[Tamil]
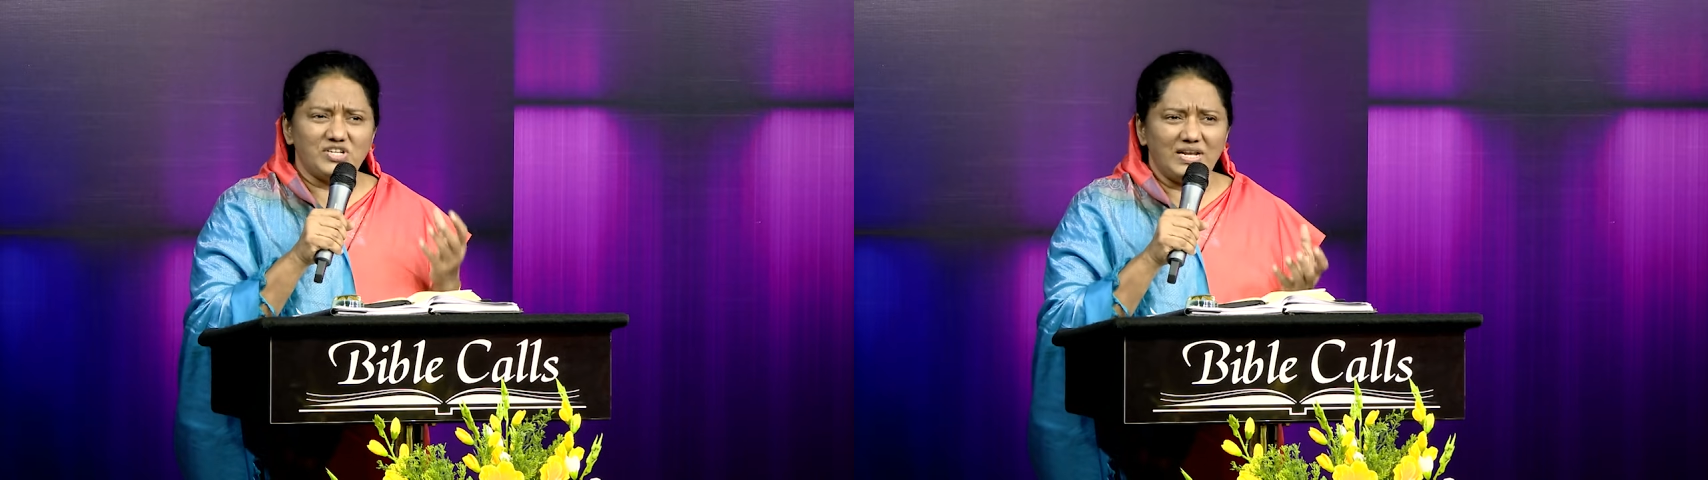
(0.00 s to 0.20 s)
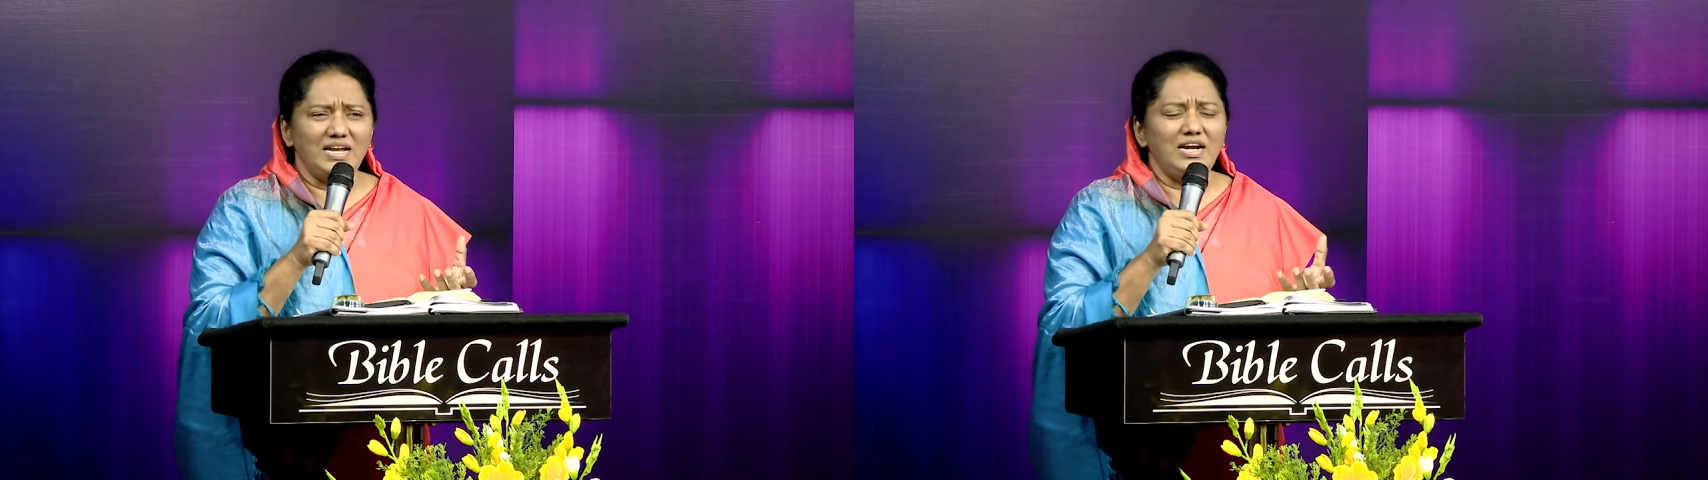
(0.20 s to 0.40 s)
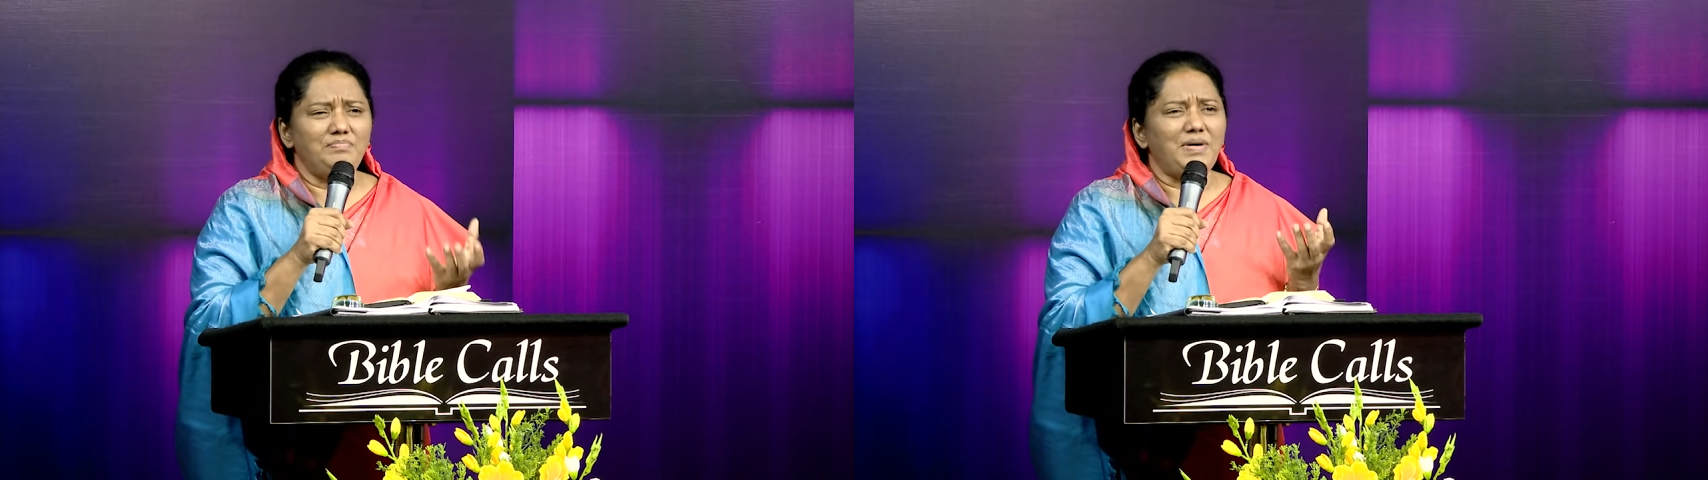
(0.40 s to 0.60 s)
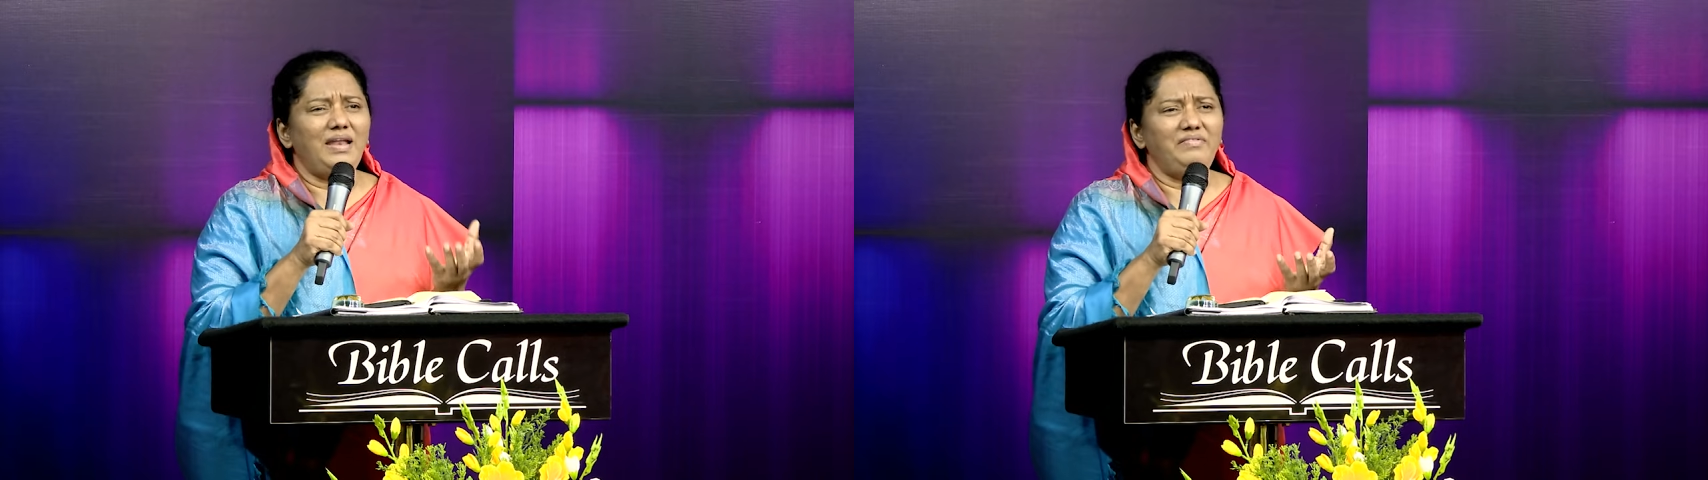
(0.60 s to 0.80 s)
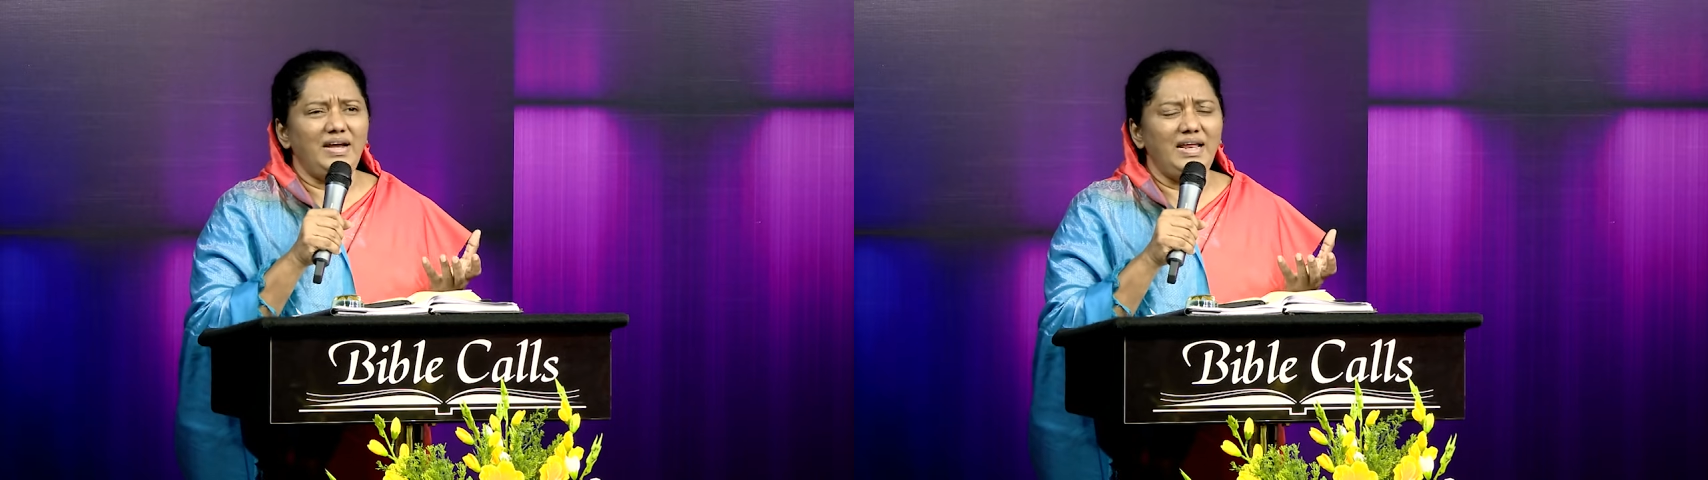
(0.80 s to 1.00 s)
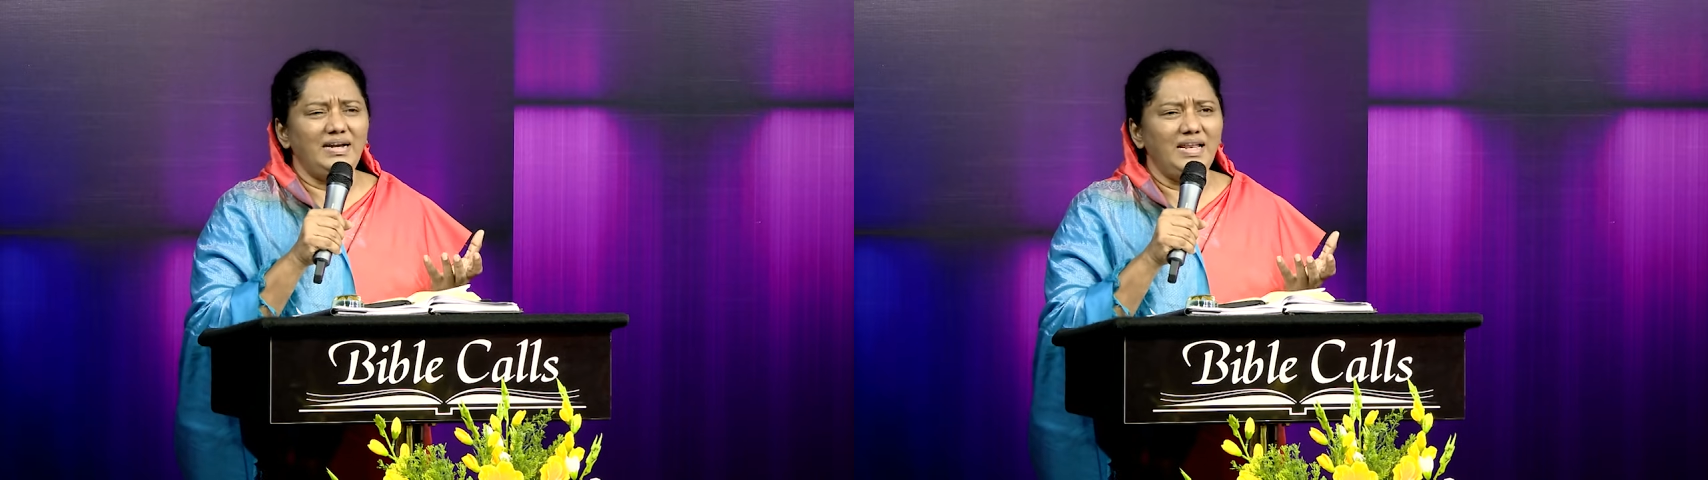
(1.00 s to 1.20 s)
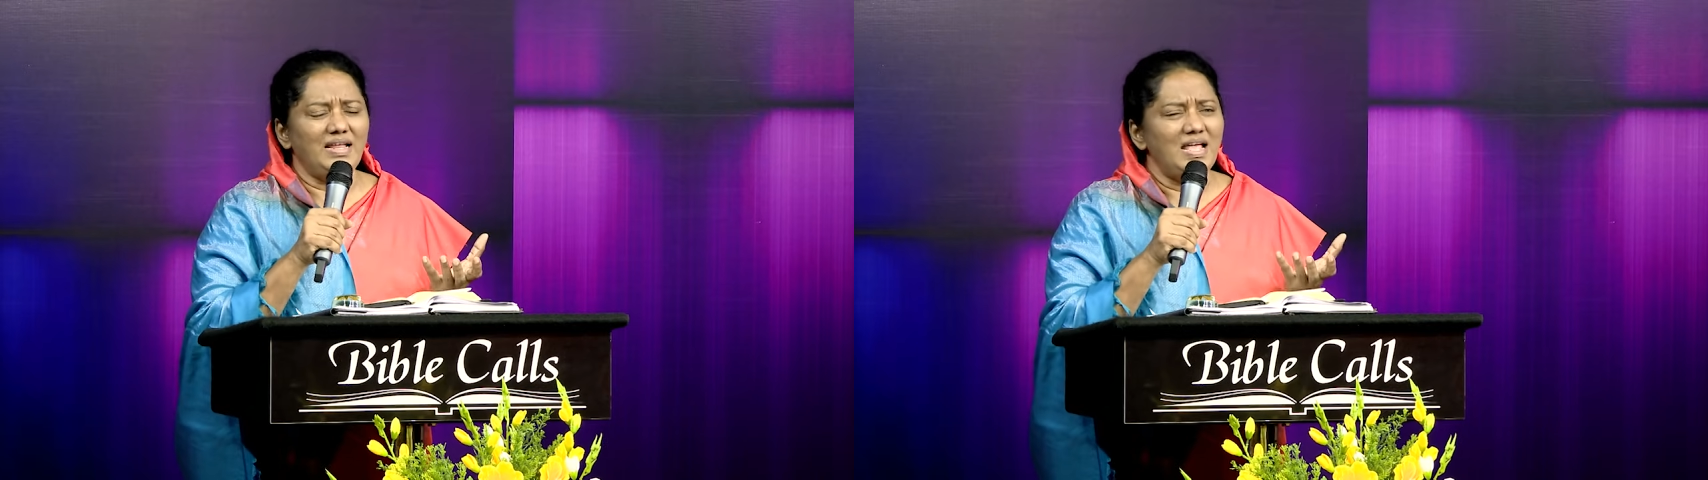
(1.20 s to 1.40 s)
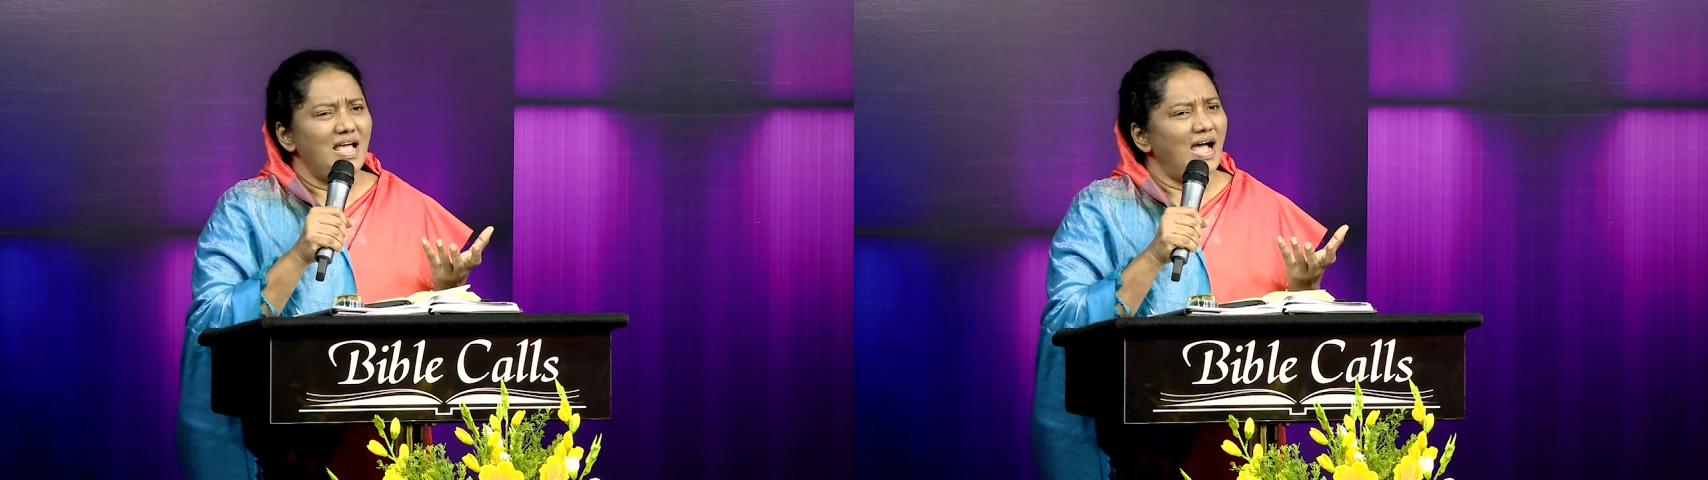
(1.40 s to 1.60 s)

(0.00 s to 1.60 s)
ஜனங்கள் பல வேளைகளில்